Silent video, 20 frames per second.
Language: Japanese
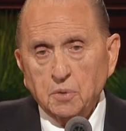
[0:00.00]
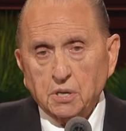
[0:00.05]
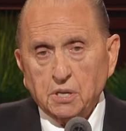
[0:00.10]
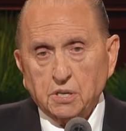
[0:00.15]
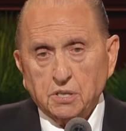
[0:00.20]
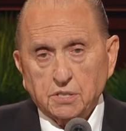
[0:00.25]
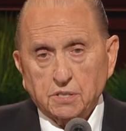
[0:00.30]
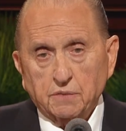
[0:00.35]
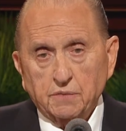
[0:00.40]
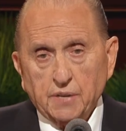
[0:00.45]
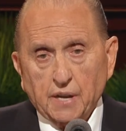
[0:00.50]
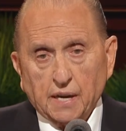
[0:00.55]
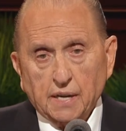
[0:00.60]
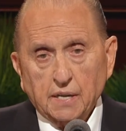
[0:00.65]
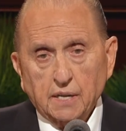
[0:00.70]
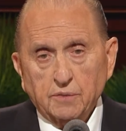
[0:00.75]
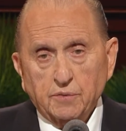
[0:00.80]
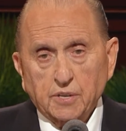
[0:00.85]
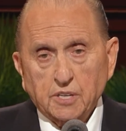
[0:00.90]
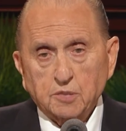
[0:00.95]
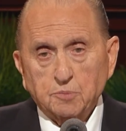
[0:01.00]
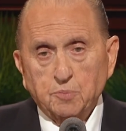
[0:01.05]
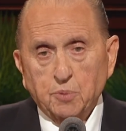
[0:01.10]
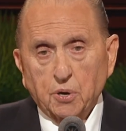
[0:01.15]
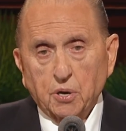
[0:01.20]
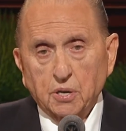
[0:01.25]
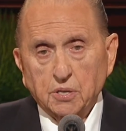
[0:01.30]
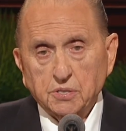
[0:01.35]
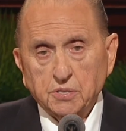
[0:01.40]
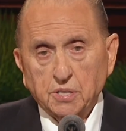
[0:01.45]
一生懸命に
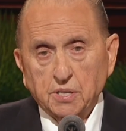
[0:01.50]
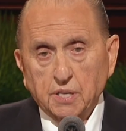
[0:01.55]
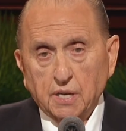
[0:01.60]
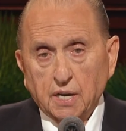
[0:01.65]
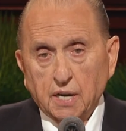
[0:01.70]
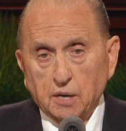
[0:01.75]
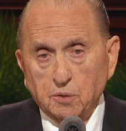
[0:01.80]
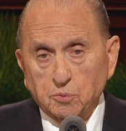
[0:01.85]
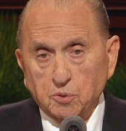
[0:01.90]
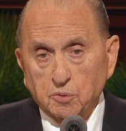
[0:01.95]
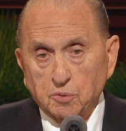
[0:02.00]
働きました